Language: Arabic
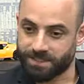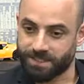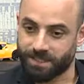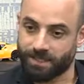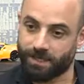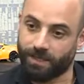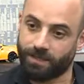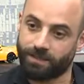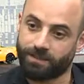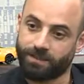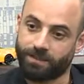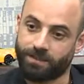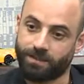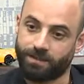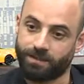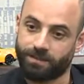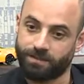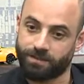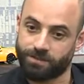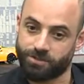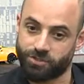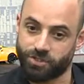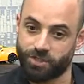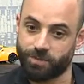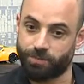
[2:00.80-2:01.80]
سرق لنا
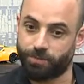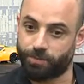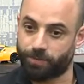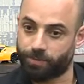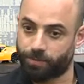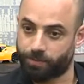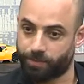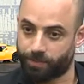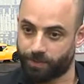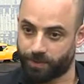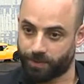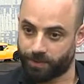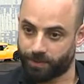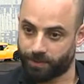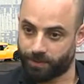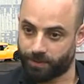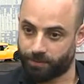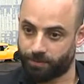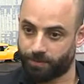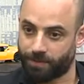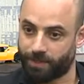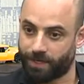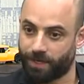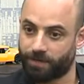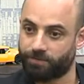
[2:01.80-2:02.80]
جيب آه،
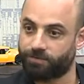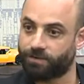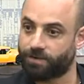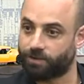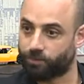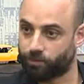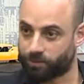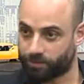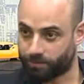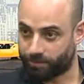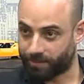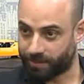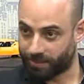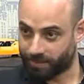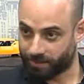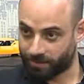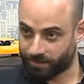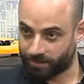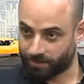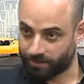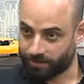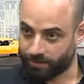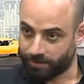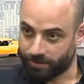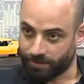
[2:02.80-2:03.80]
بال
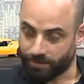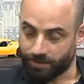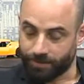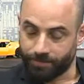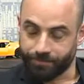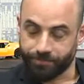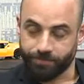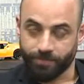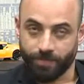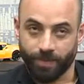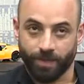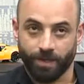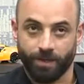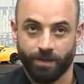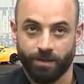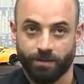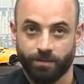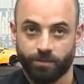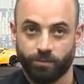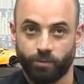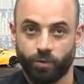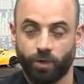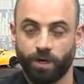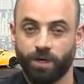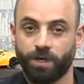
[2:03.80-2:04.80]
2008
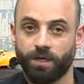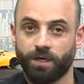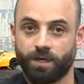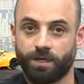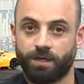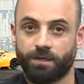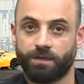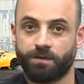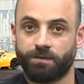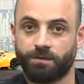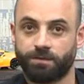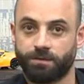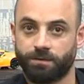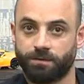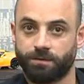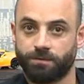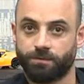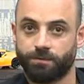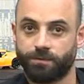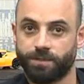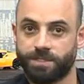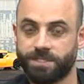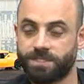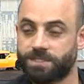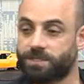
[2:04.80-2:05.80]
مؤخرا
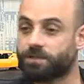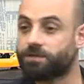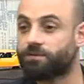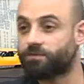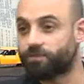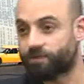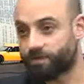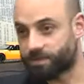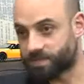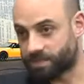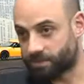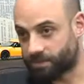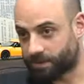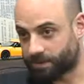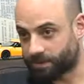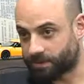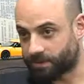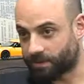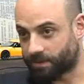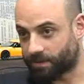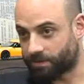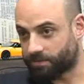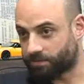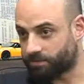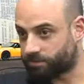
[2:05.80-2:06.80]
بالصدفة إذا
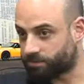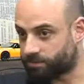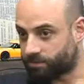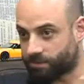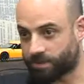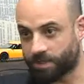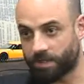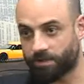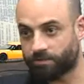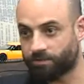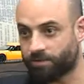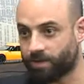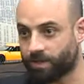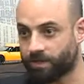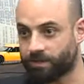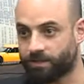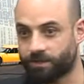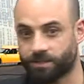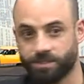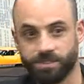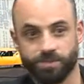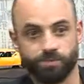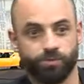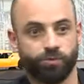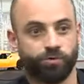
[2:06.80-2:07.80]
بدك كان في
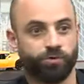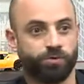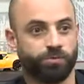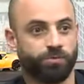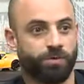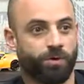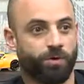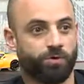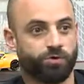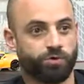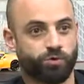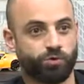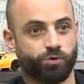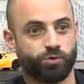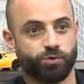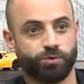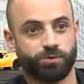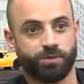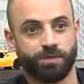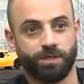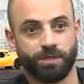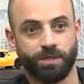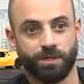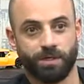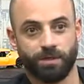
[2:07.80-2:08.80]
عنا زبون
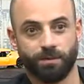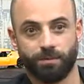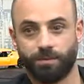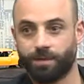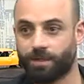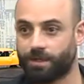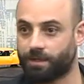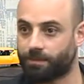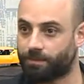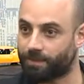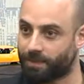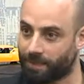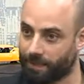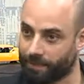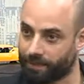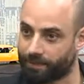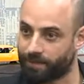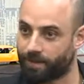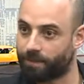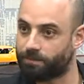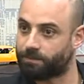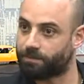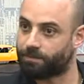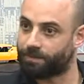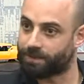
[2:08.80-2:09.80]
موجود آه،
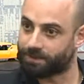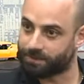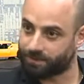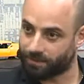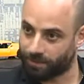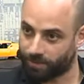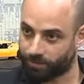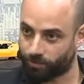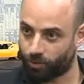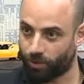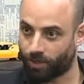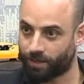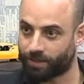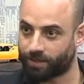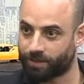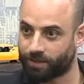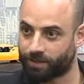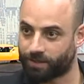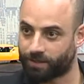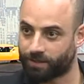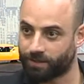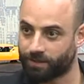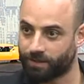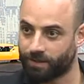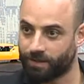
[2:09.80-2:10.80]
بالعراق بمنطقة
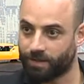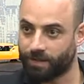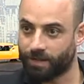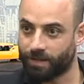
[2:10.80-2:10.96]
معينة